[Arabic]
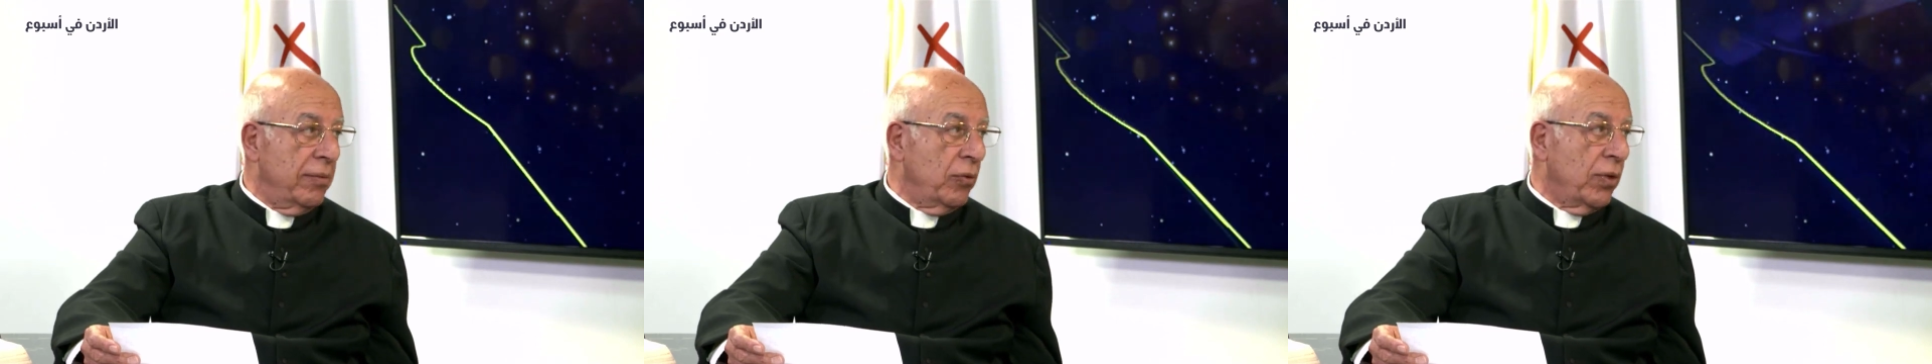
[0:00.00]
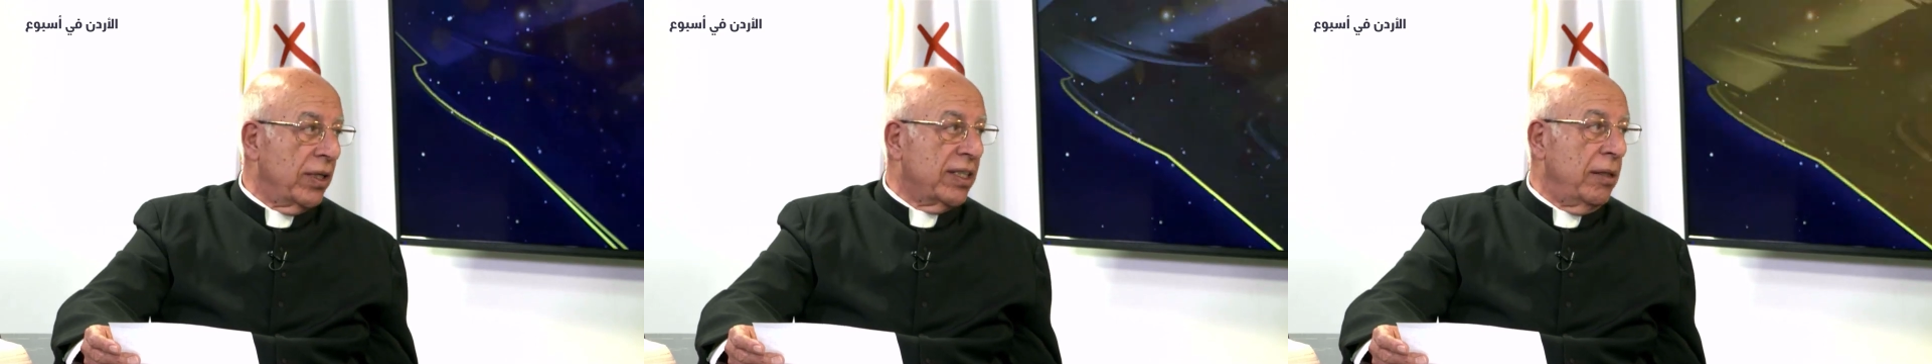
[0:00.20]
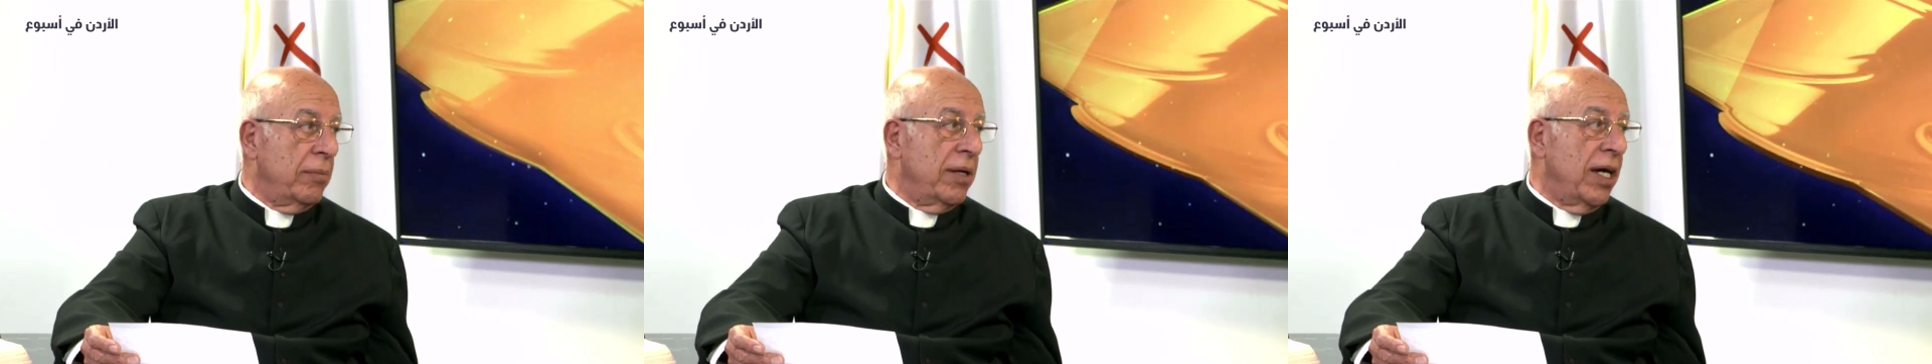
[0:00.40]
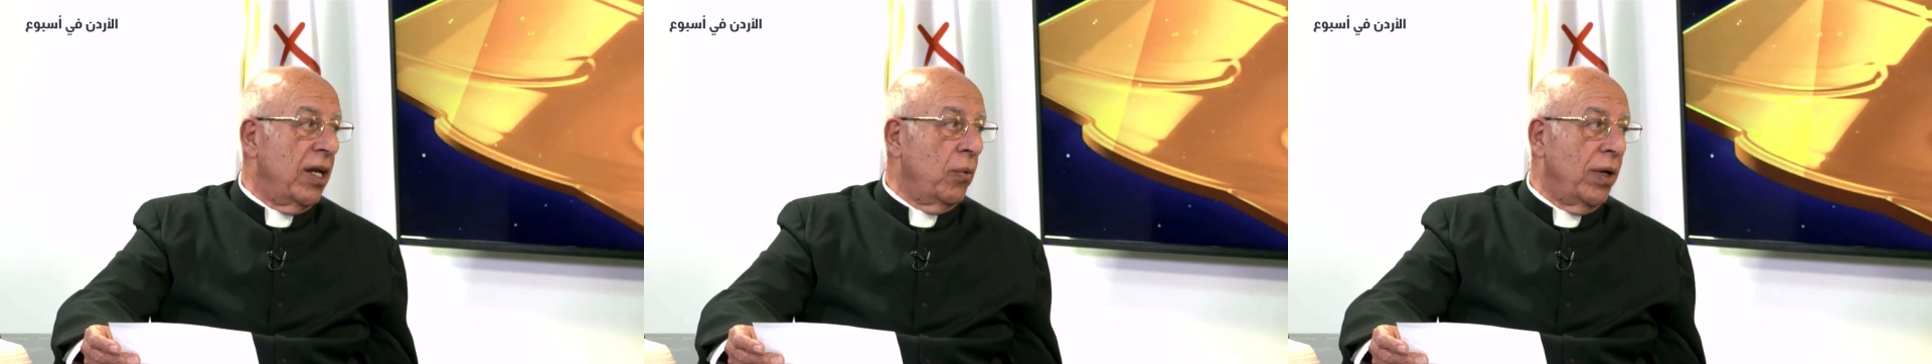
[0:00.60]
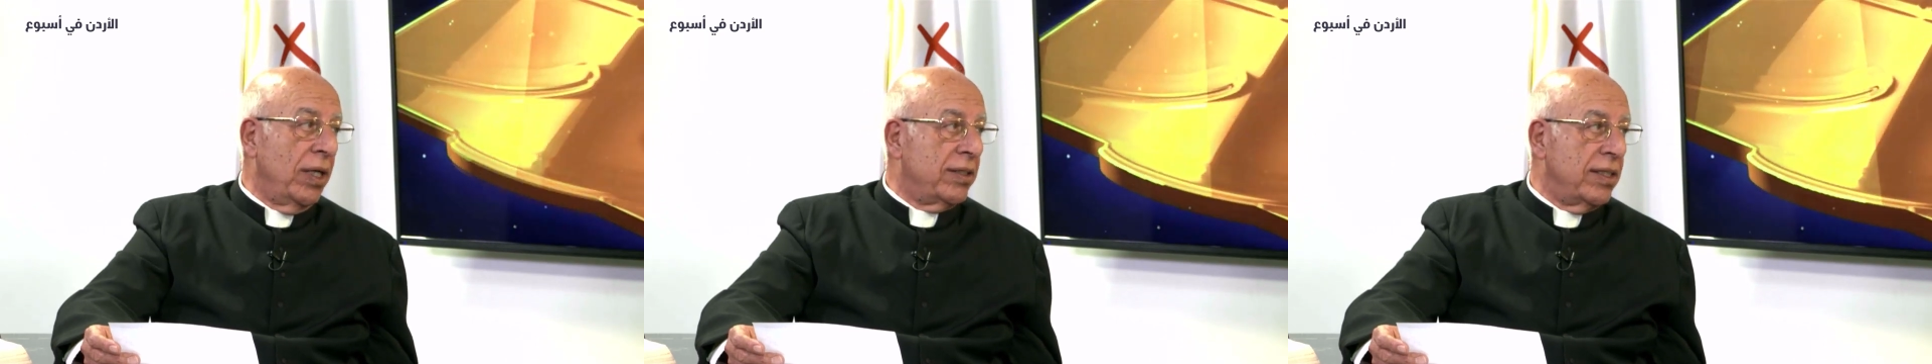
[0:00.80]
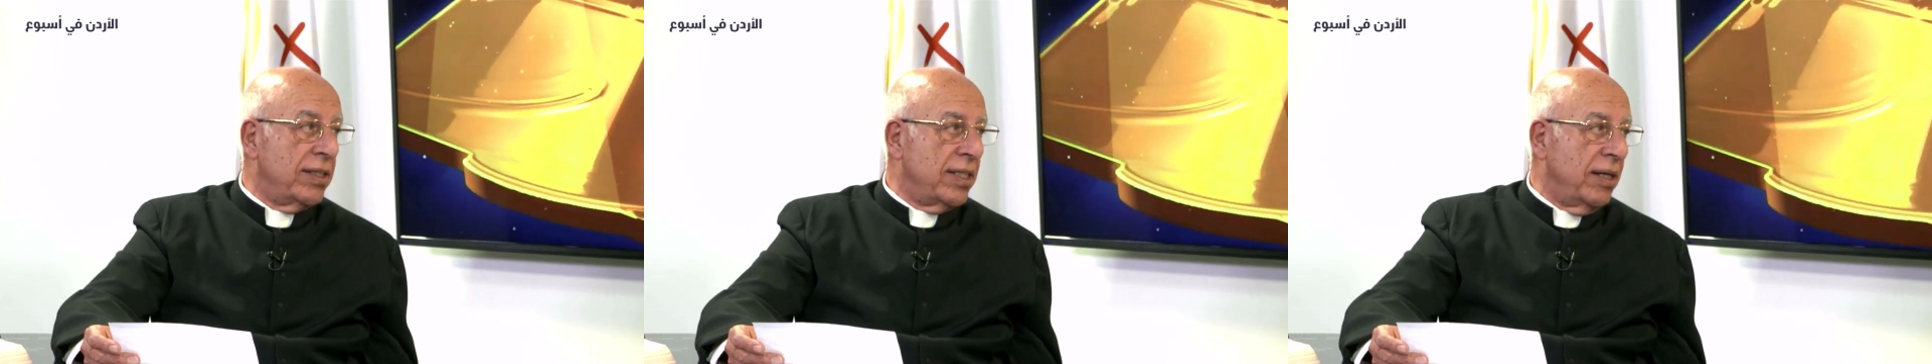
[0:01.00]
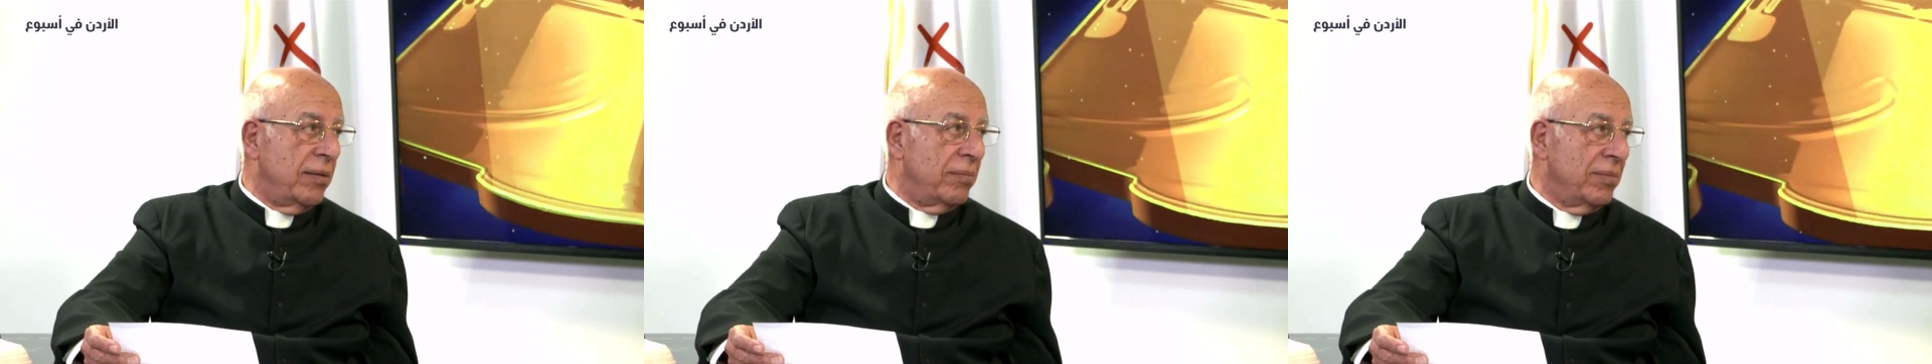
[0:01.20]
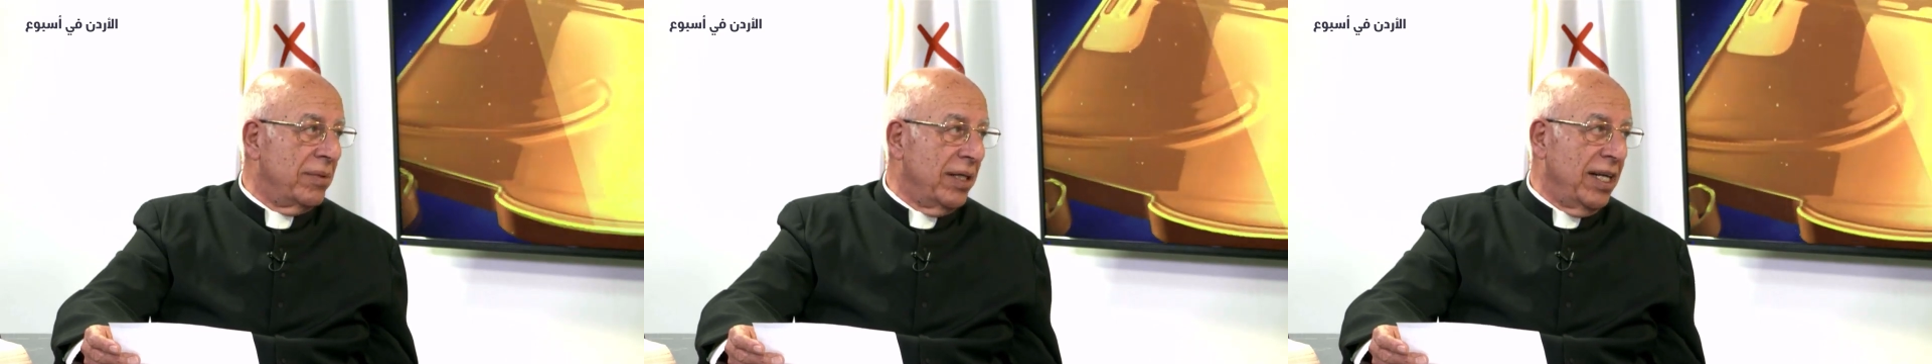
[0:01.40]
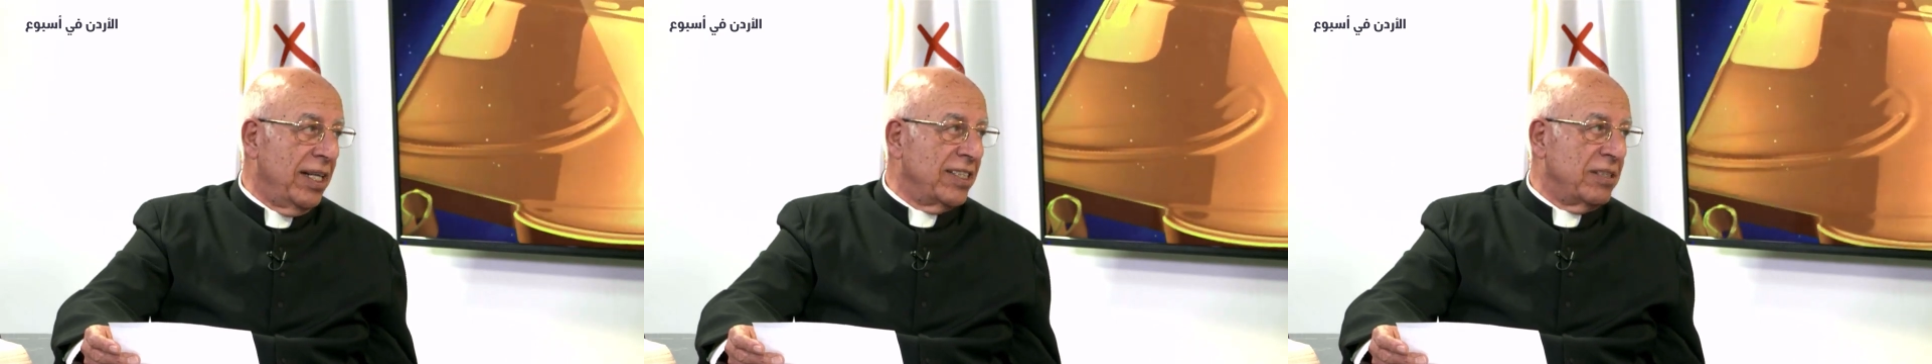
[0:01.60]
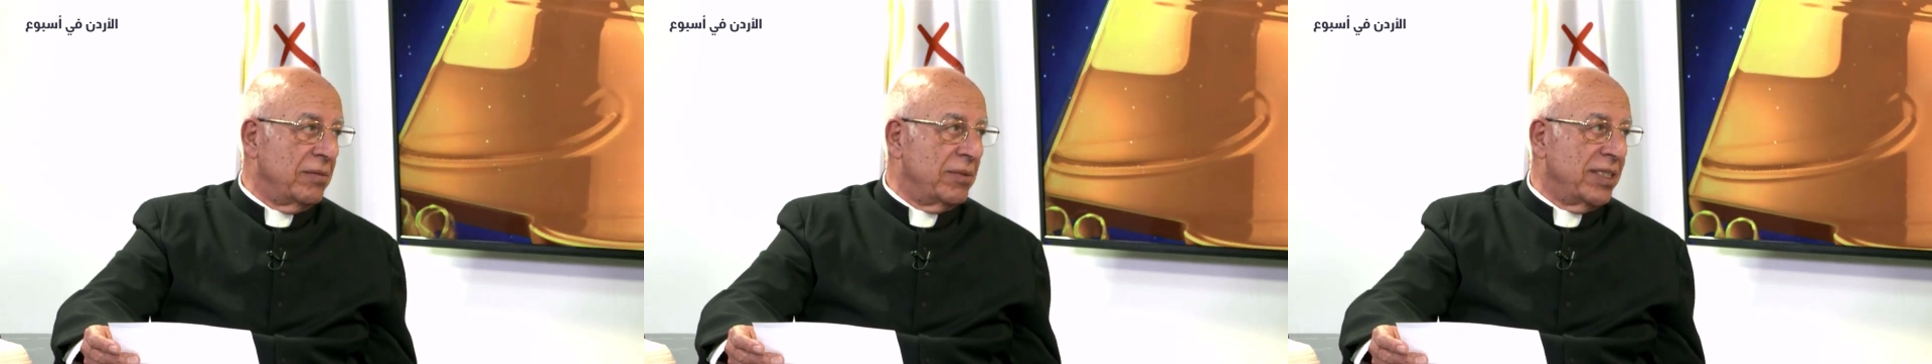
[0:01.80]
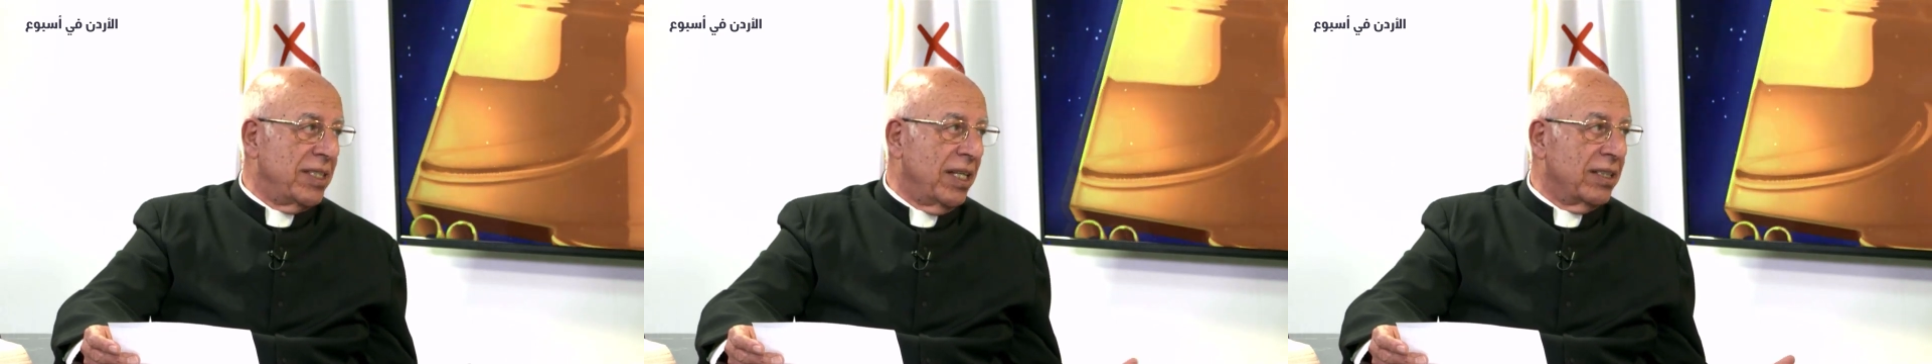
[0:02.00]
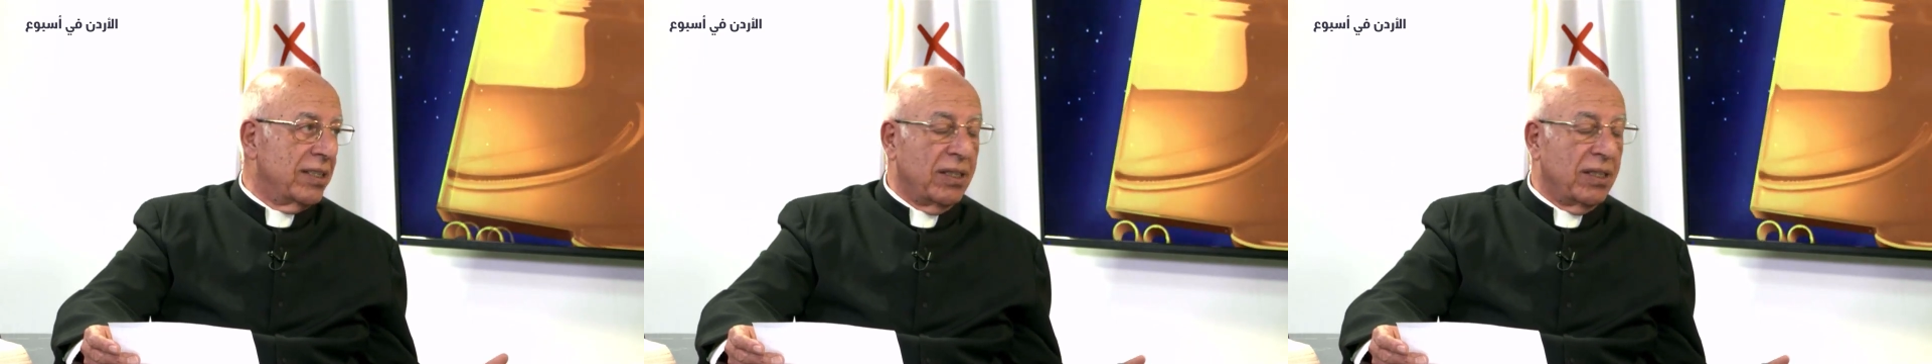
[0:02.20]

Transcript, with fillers: واكتمال والتزام ليس مسيرة